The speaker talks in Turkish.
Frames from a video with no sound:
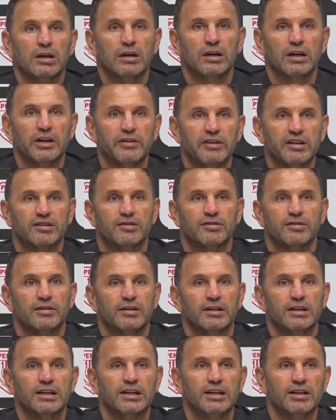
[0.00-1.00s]
Evet,
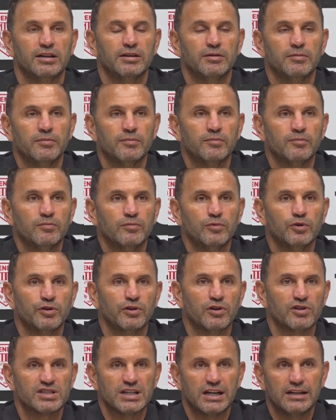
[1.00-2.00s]
e,
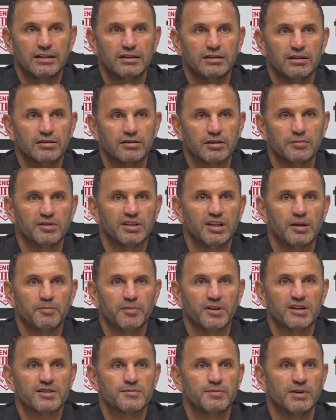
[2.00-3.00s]
bugün özellikle tabii
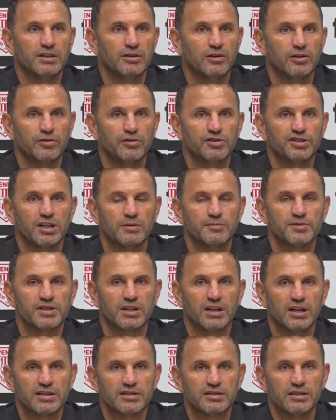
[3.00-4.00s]
deplasmanda oynayacağımız
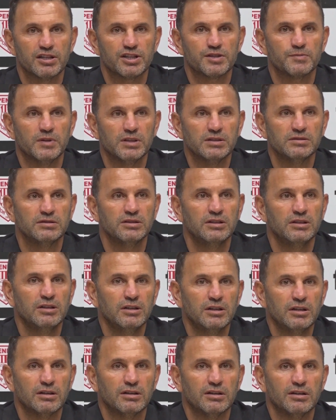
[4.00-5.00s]
karşılaşma
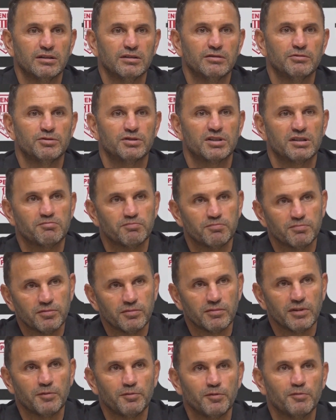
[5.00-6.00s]
e, işte
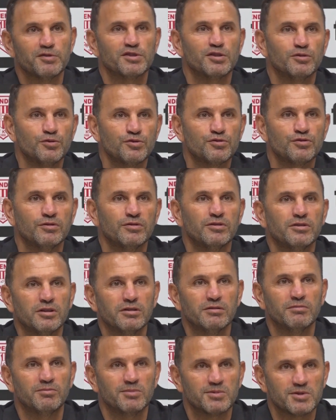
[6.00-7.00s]
hepimizin
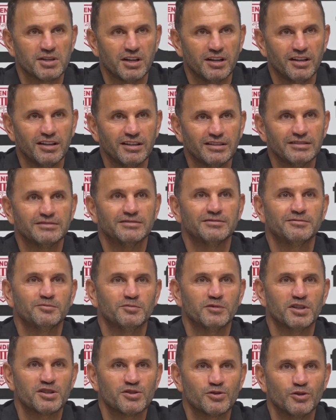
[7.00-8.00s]
düşündüğü sağ
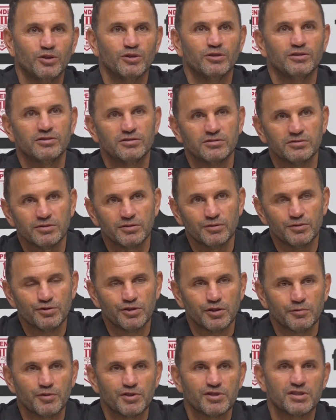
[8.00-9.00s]
nasıl olur,
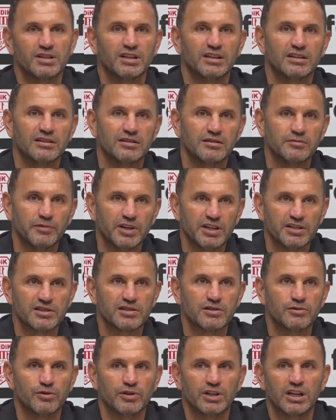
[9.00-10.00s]
küçük bir stat,
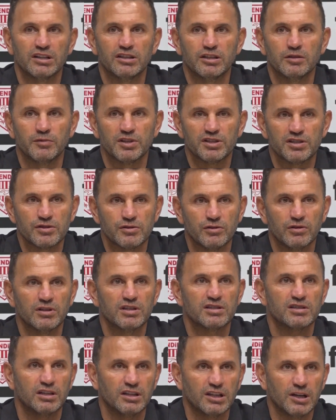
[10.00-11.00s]
Manchester United maçı
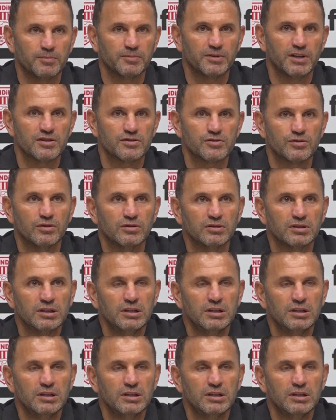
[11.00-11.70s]
sonrası adaptasyon.